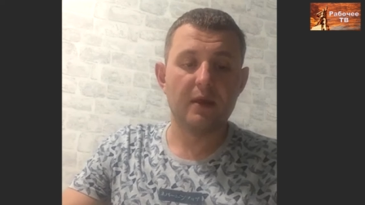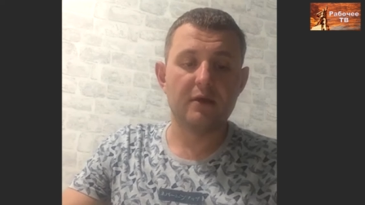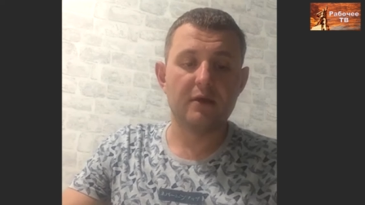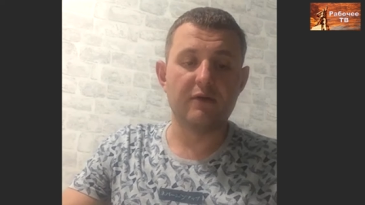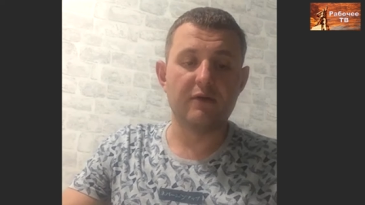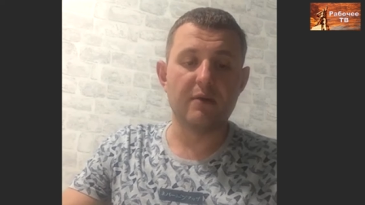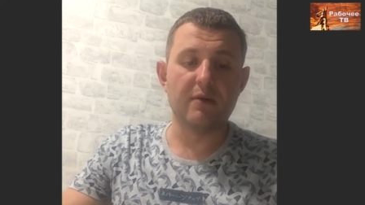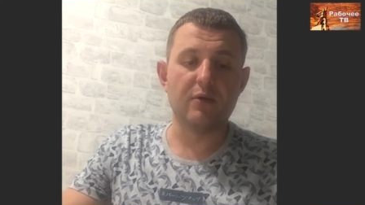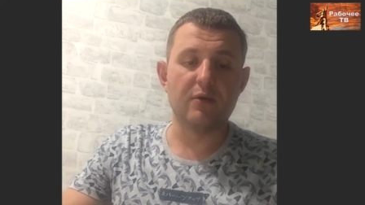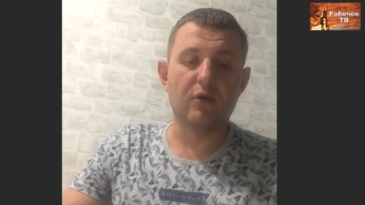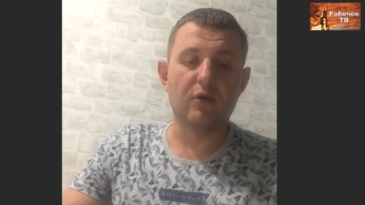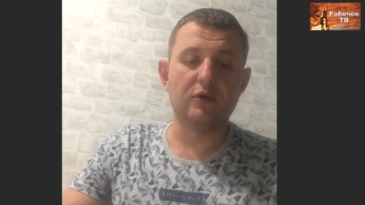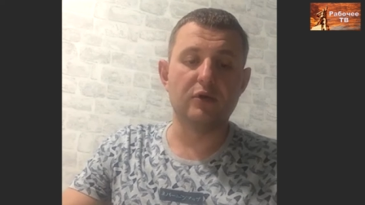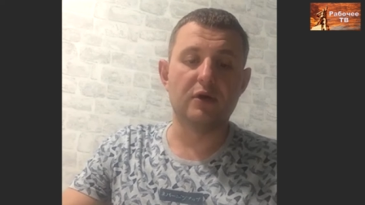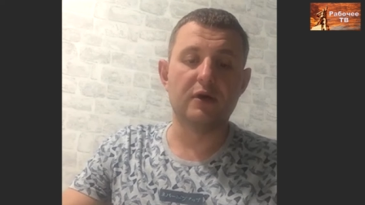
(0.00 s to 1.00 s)
и время
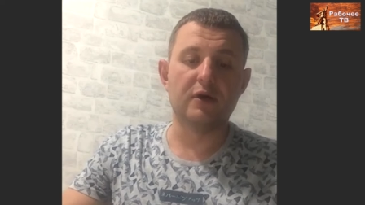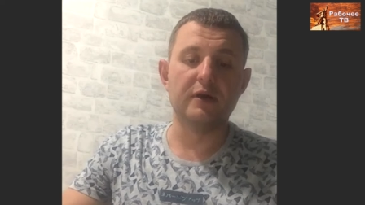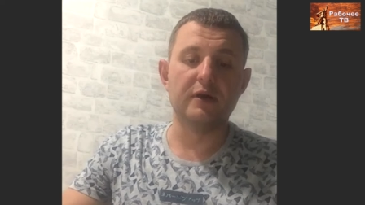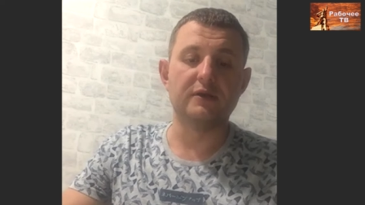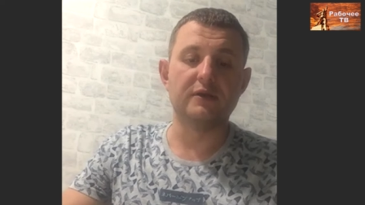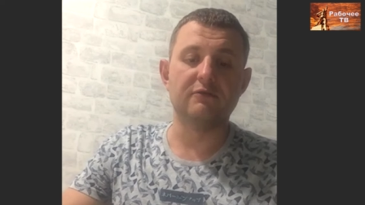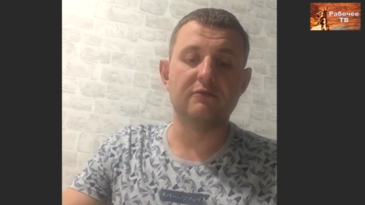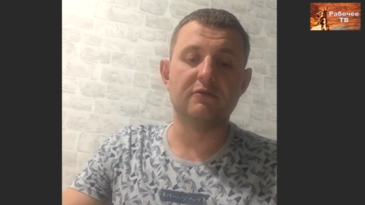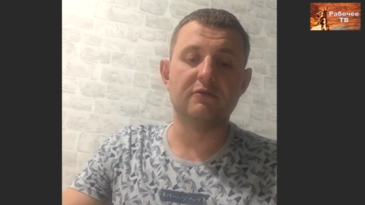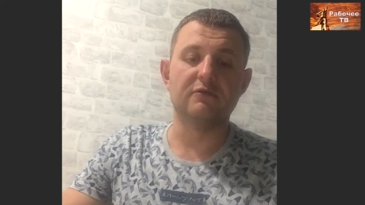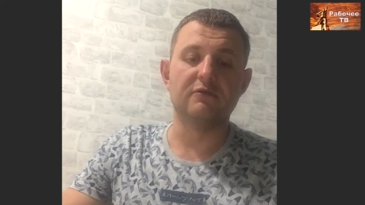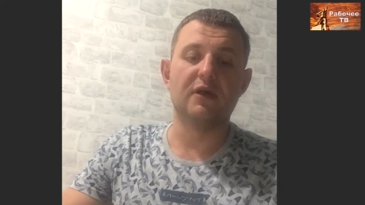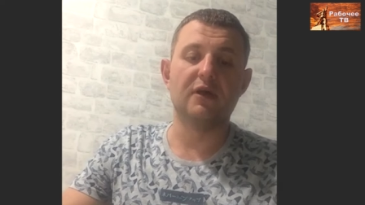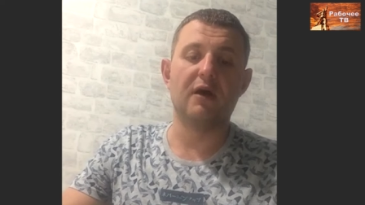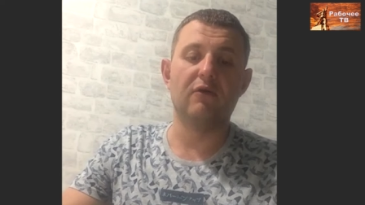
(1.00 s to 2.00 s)
отдыха
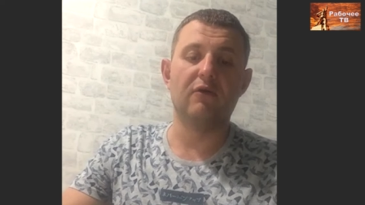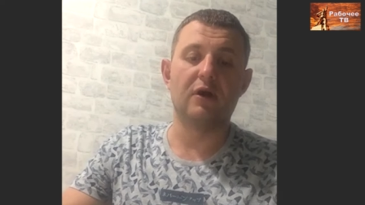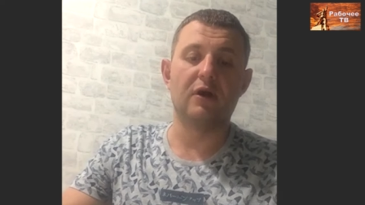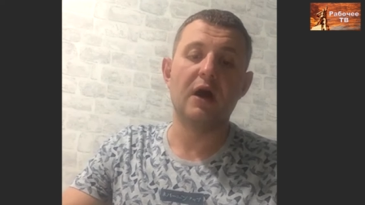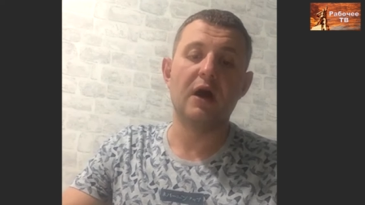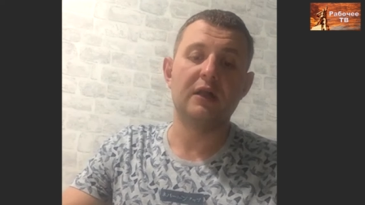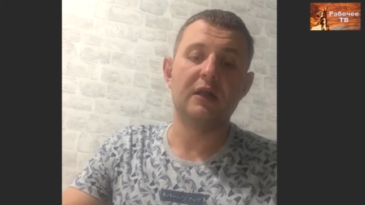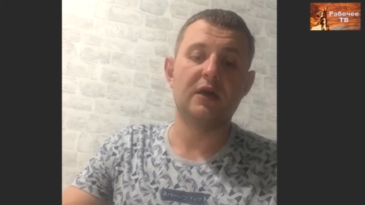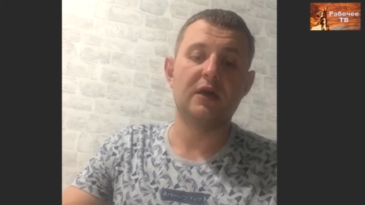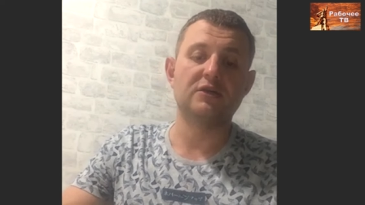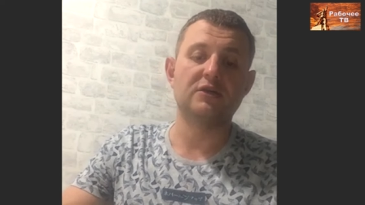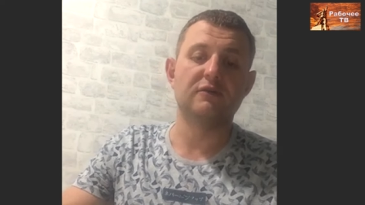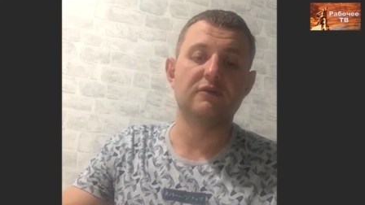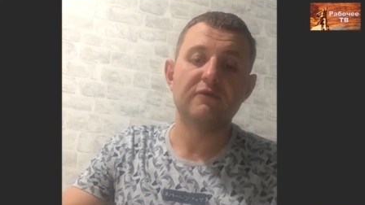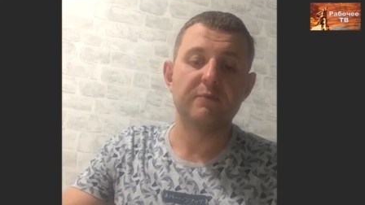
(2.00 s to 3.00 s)
коллективного договора, а
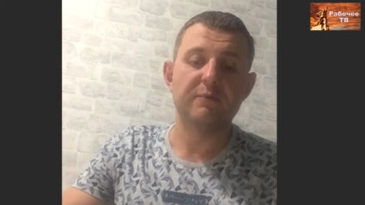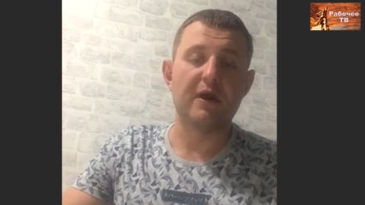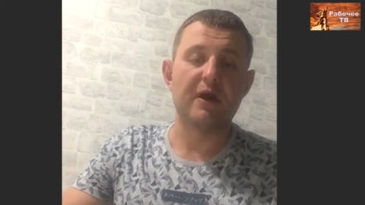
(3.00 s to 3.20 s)
также